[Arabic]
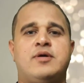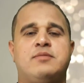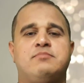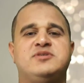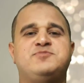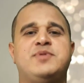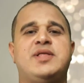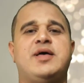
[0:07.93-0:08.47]

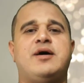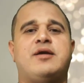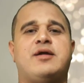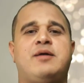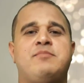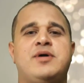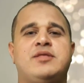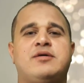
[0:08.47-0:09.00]
بسم الله
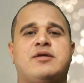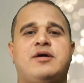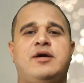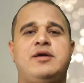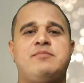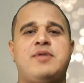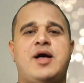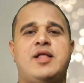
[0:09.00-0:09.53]
الرحمن
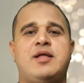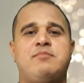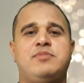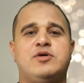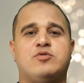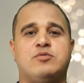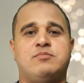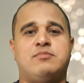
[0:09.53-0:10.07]
الرحيم اهلا
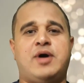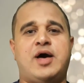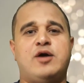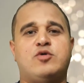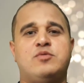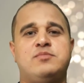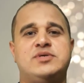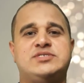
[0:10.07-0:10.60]
بيكم
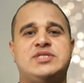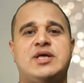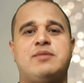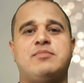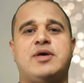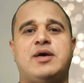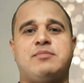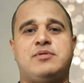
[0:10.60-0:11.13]
معاكم
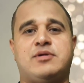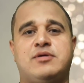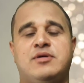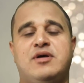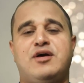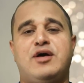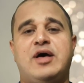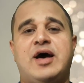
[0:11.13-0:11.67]
اسلام جابر
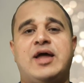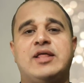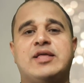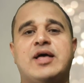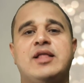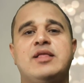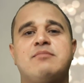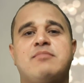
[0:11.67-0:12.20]

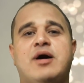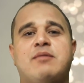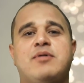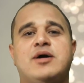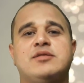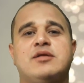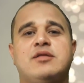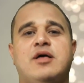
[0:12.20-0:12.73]
هنتكلم مع
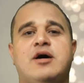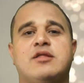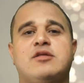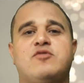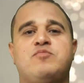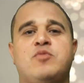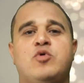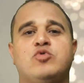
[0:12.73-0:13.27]
بعض
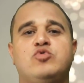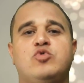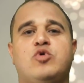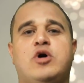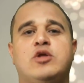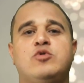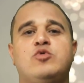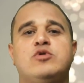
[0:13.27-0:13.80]
النهارده في
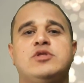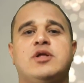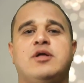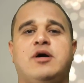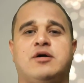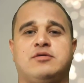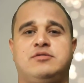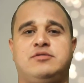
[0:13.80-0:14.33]
موضوع لون
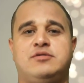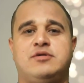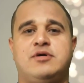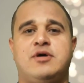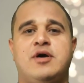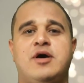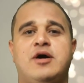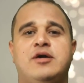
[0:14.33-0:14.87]
الهارد
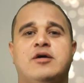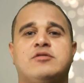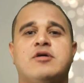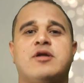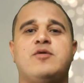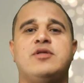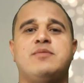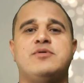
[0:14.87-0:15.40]
يا
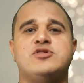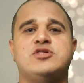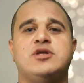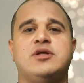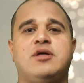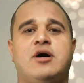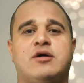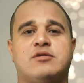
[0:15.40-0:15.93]
ترى وانا بشتري
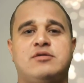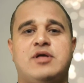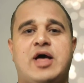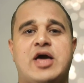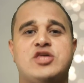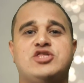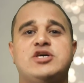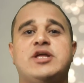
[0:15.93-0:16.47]
الهارد
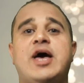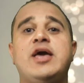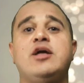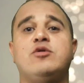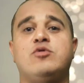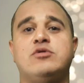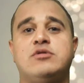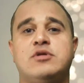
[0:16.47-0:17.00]
هشتري اي
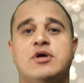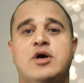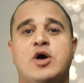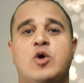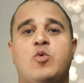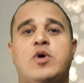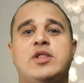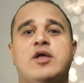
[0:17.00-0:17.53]
لون
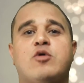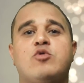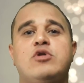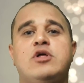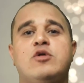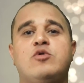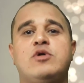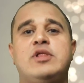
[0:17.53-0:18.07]
ولا
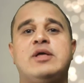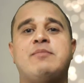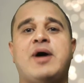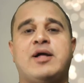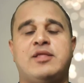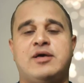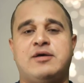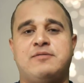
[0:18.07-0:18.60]
كل لون ليه
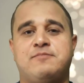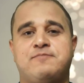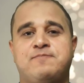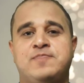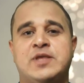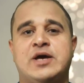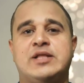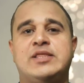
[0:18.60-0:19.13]
معناه
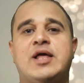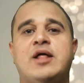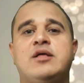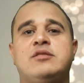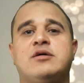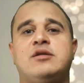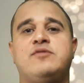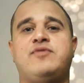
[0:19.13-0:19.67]
ده اللي
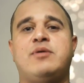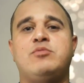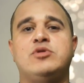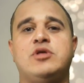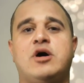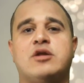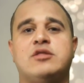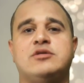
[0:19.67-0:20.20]
هنقدر نفهمه
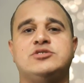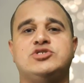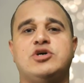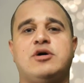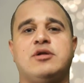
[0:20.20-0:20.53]
النهارده ان شاء